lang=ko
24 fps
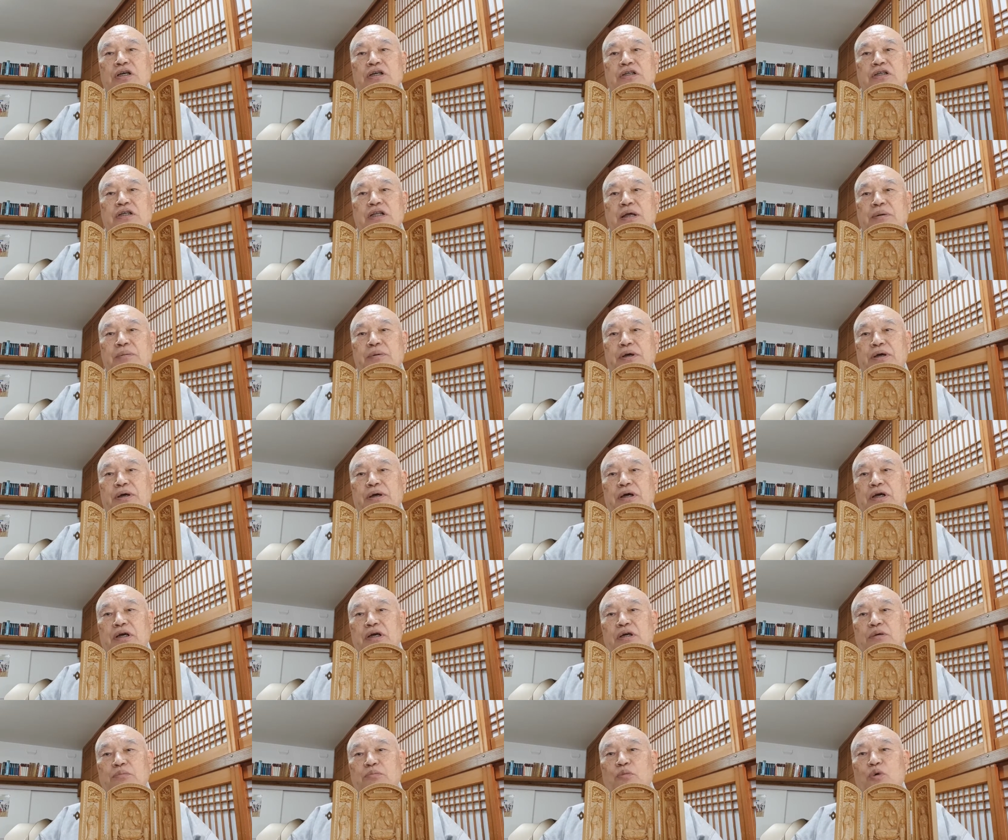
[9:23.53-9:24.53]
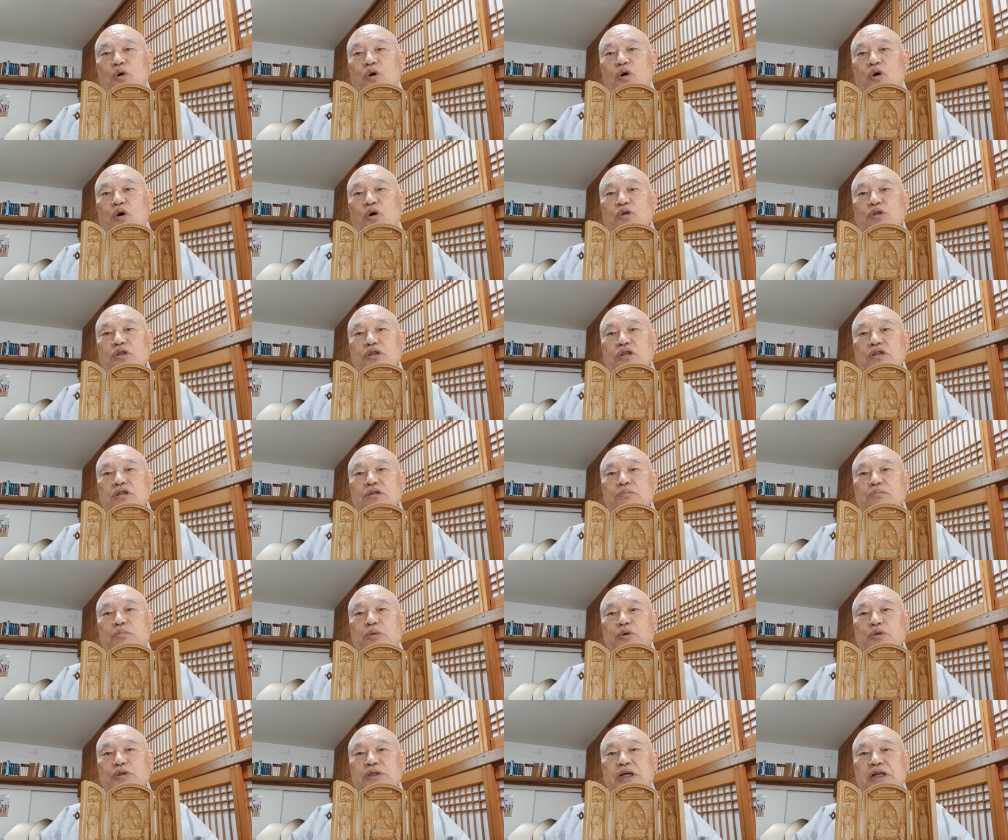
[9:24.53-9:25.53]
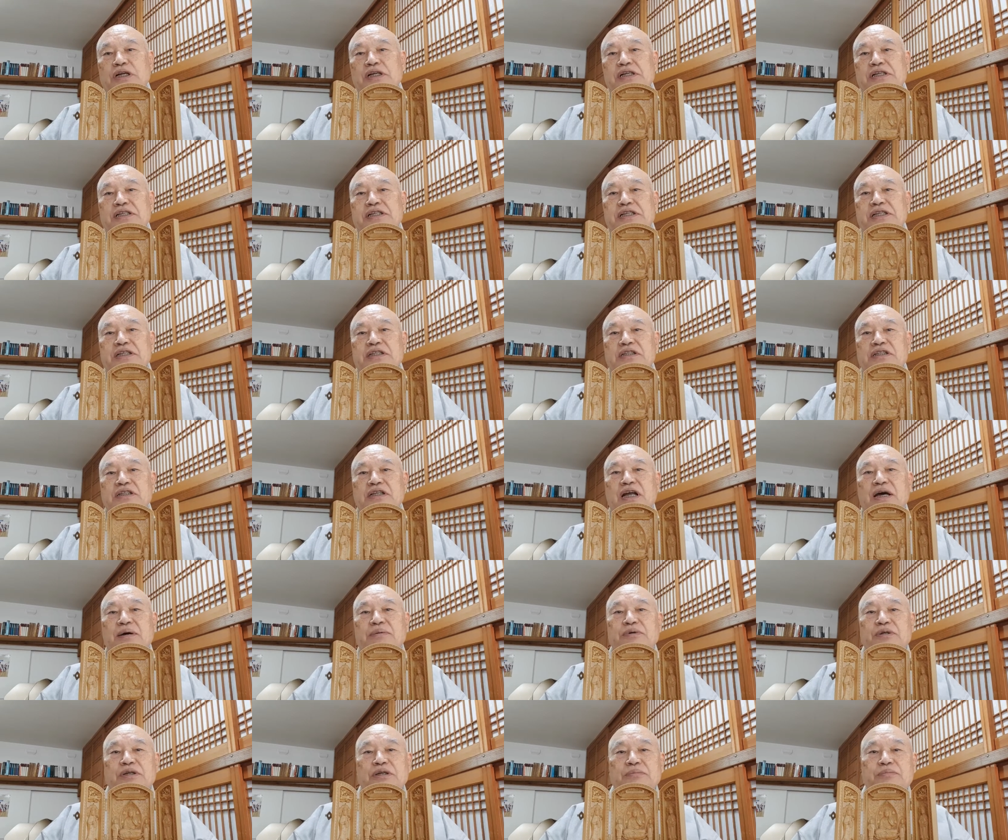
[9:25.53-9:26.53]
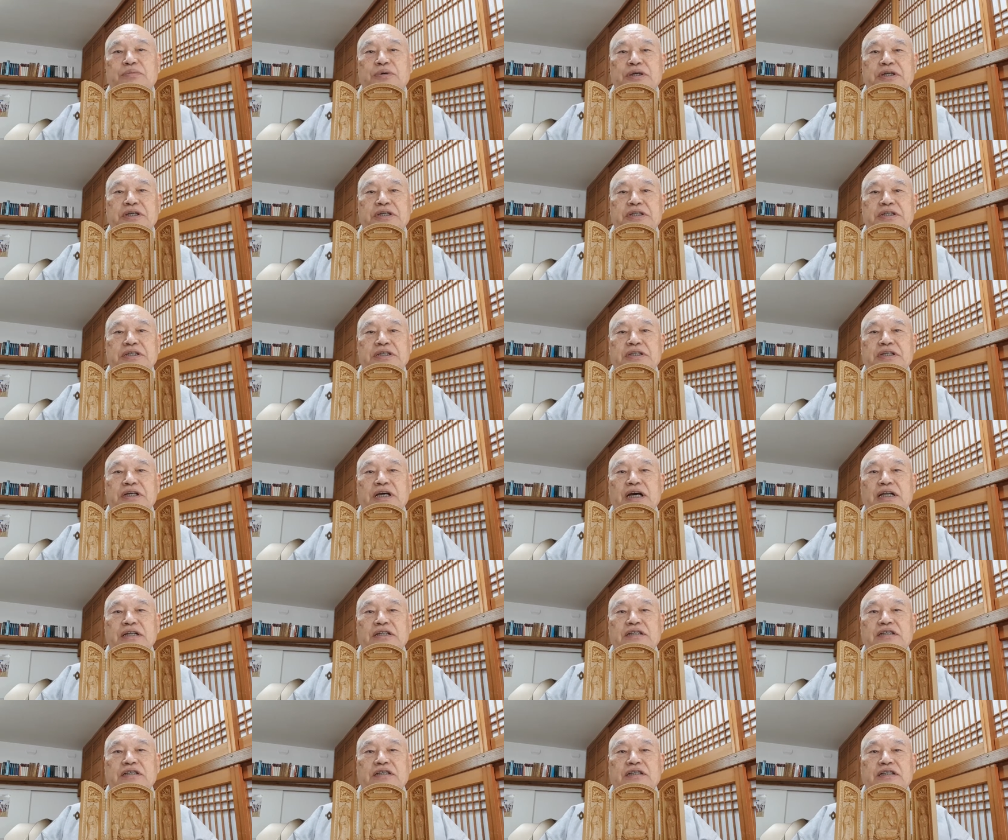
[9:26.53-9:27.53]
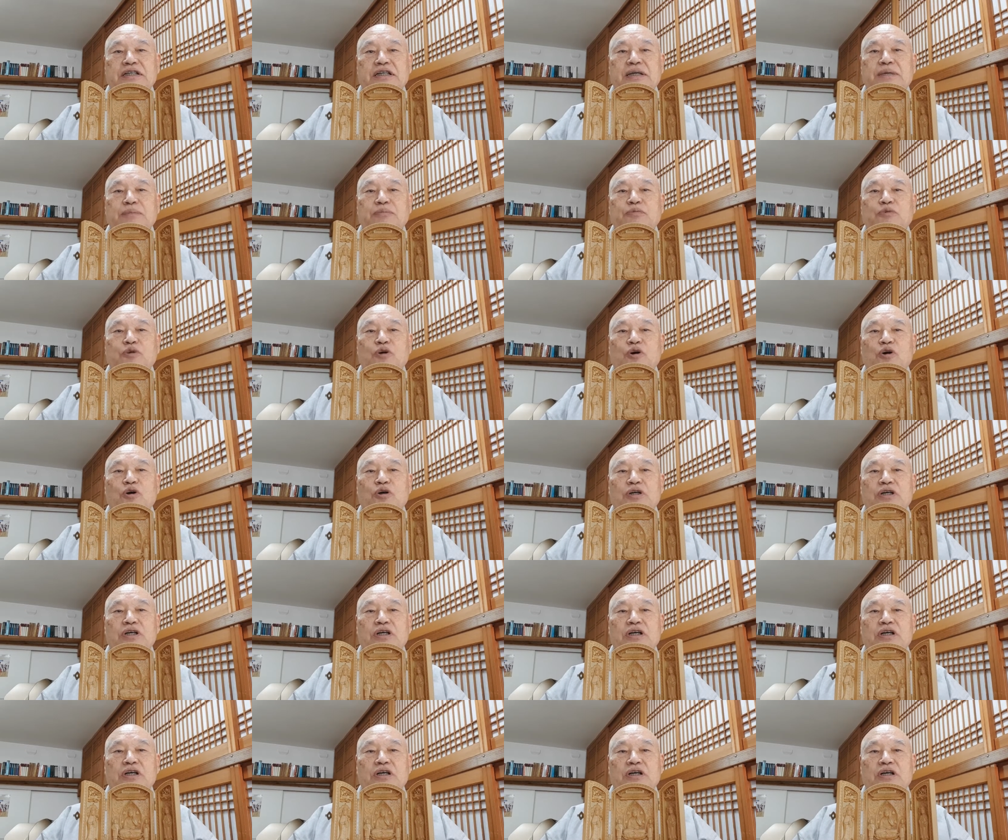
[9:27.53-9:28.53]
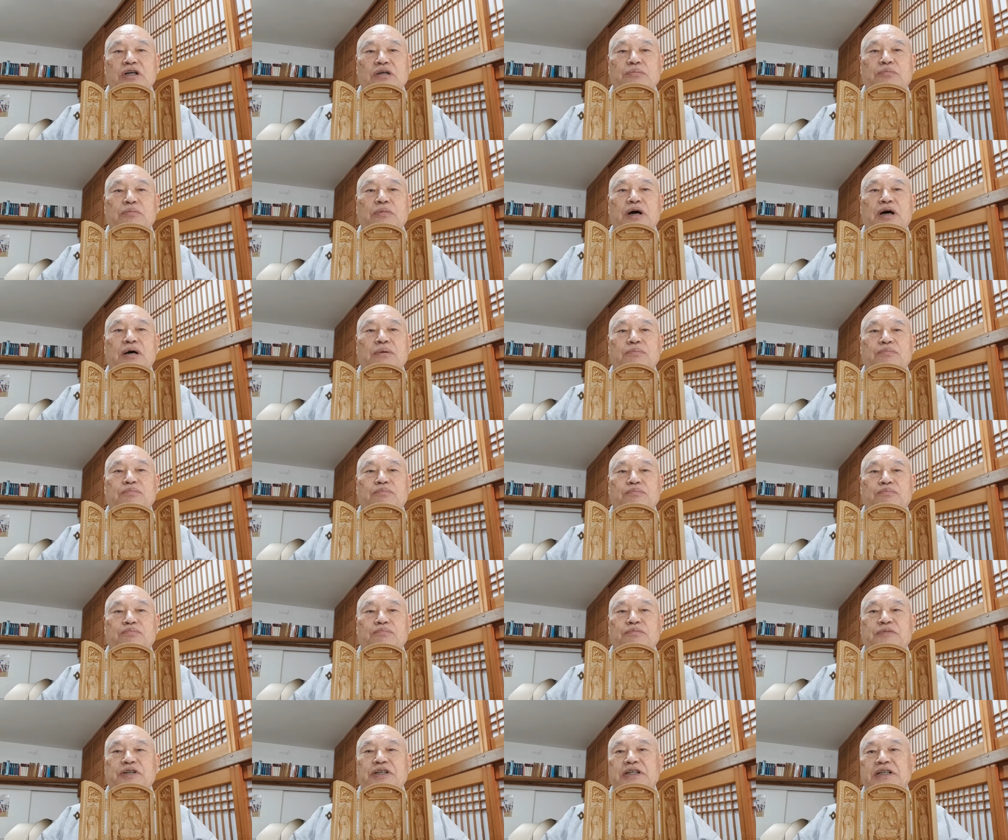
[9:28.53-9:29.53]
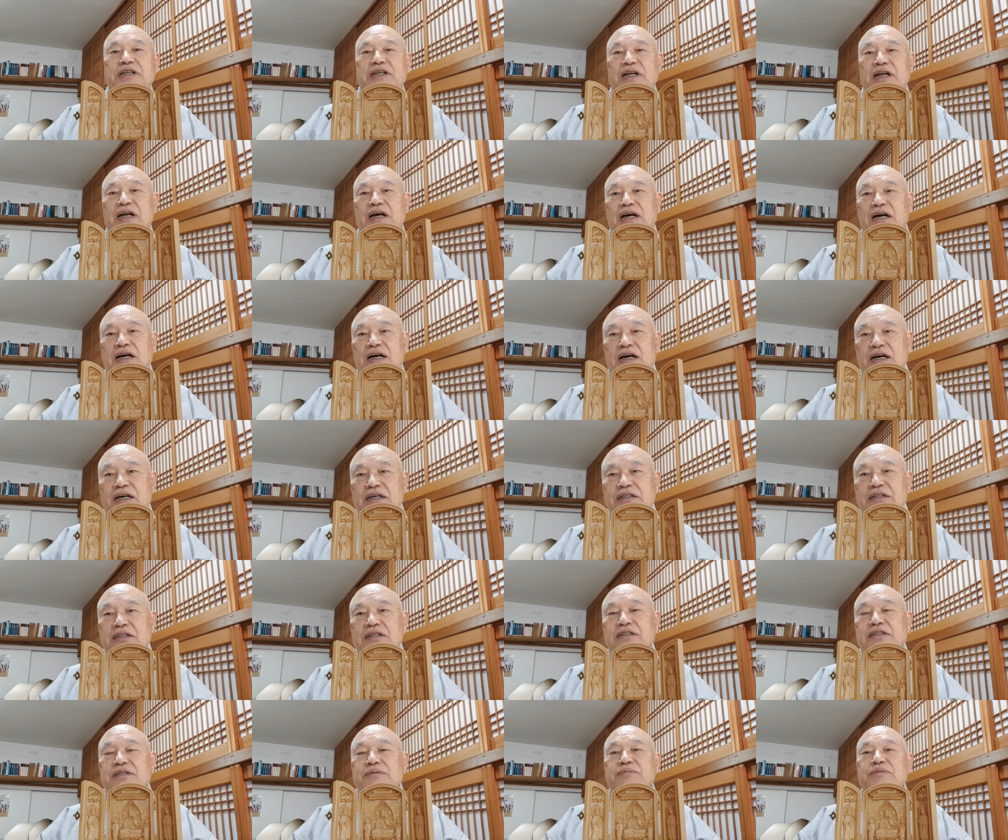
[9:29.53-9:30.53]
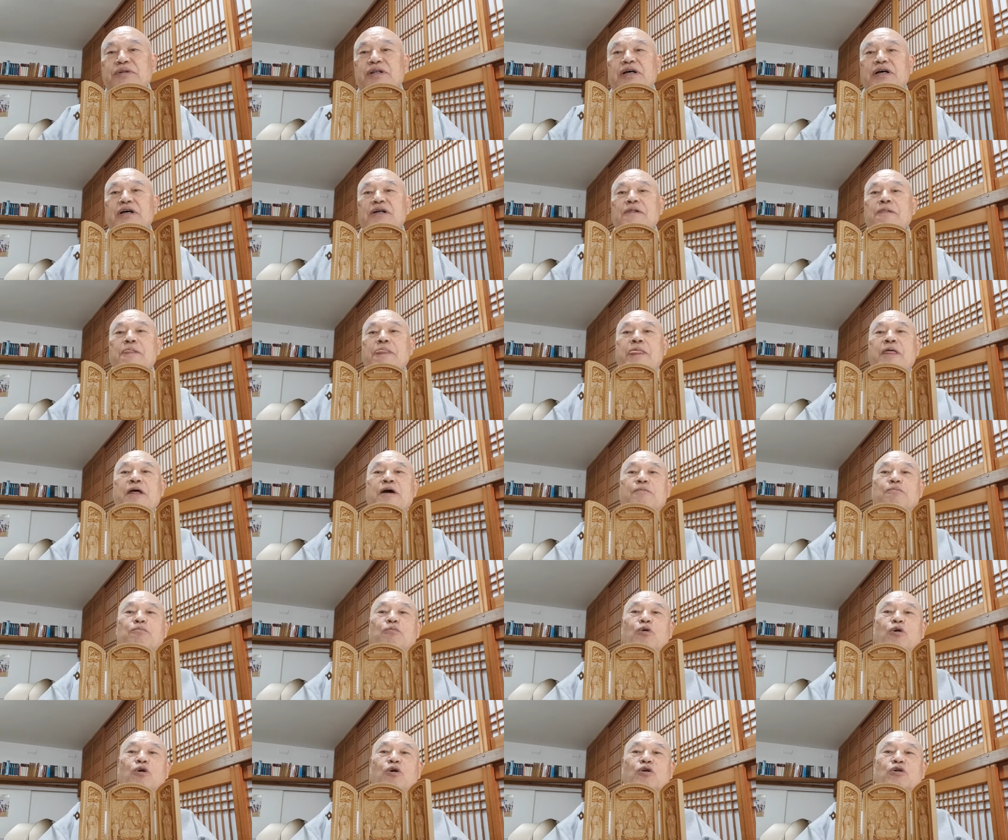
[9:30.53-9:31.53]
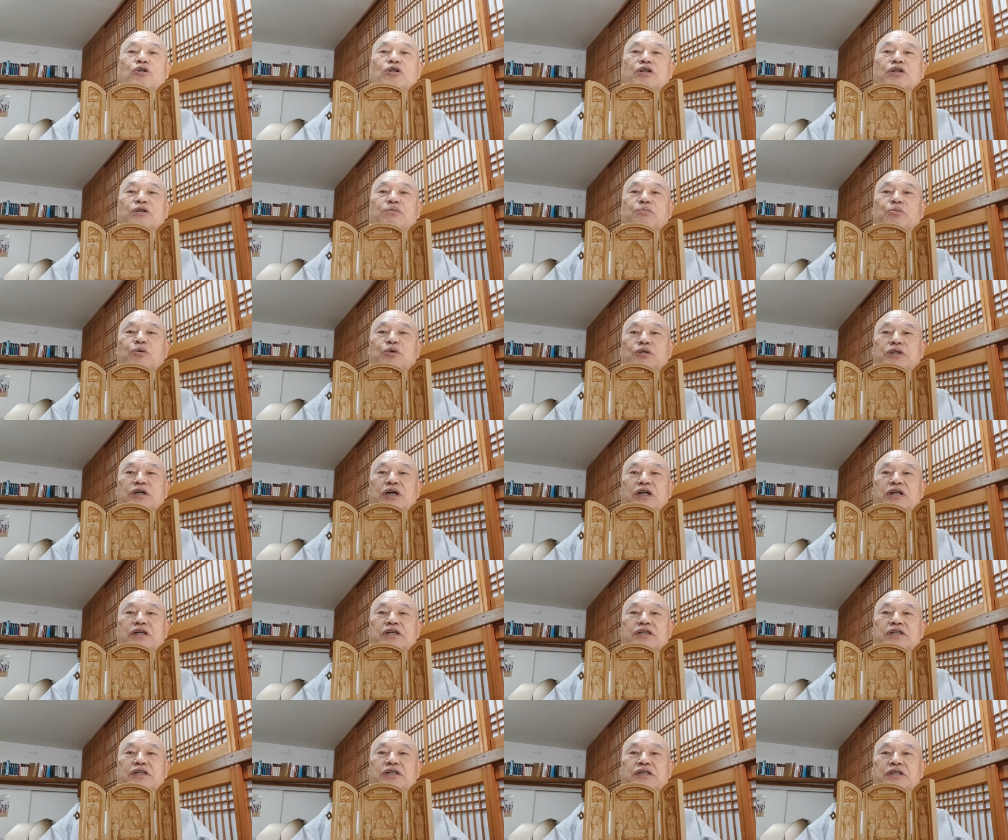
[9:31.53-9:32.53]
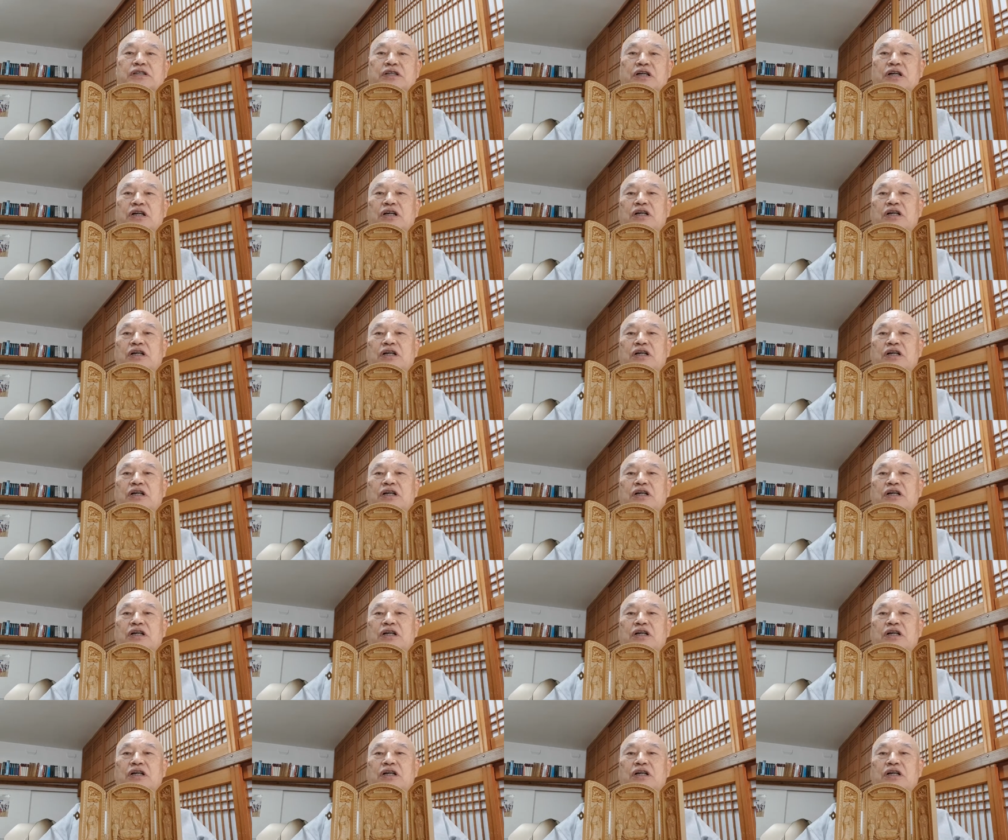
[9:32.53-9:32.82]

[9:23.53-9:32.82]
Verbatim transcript: 그 다음에 모든 보살 친근함을 버리지 않는 깊고 큰 마음이니라 그렇습니다. 모든 보살을